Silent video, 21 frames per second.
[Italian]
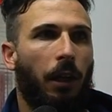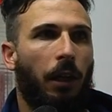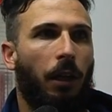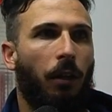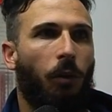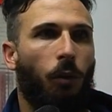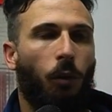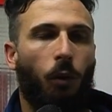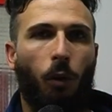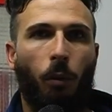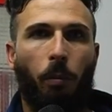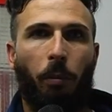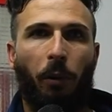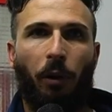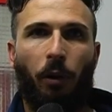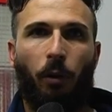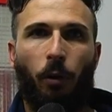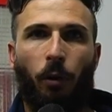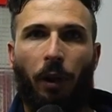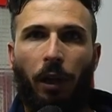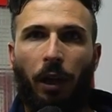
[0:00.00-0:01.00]
È un gruppo in
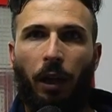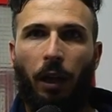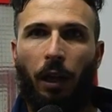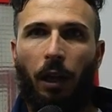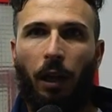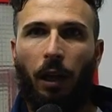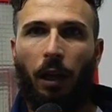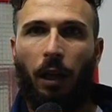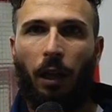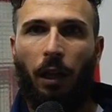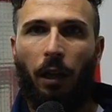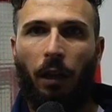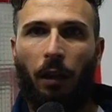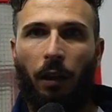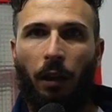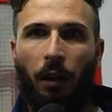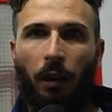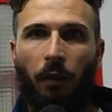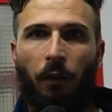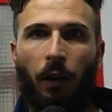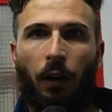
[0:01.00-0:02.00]

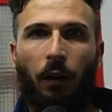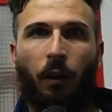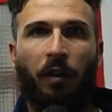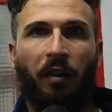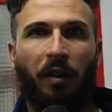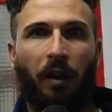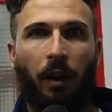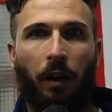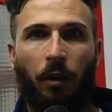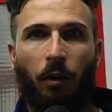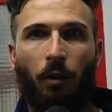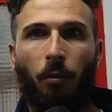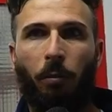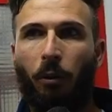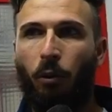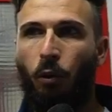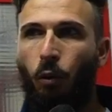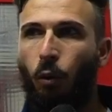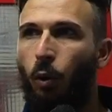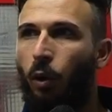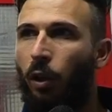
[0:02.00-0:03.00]
cui vanno a segno un
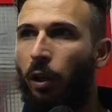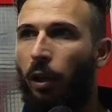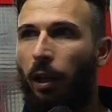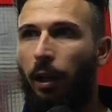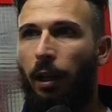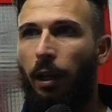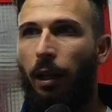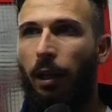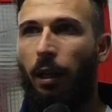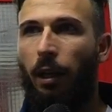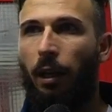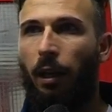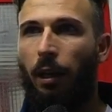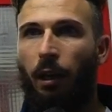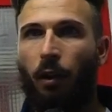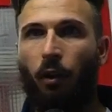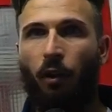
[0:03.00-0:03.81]
po' tutti ed è una